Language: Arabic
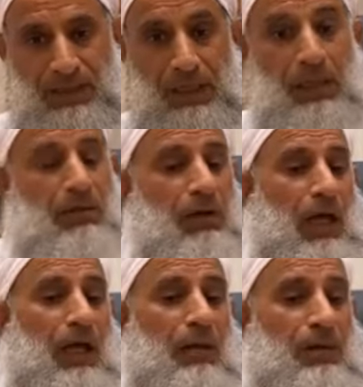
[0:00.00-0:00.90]
لأن
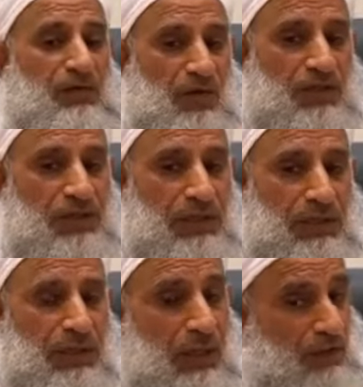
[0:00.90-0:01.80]
العرب
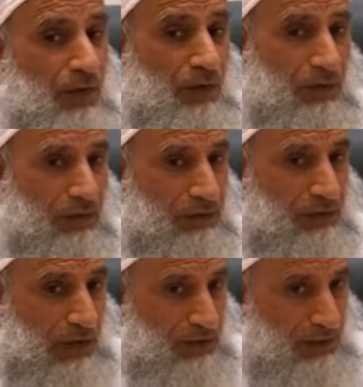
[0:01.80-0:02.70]
الفلسطينيين رفضوا
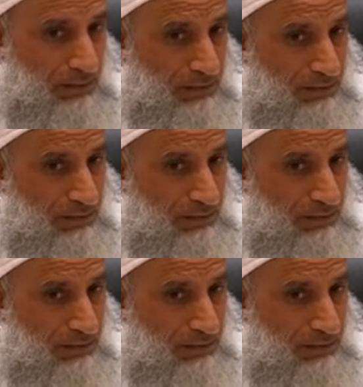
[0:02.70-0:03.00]
تقسيم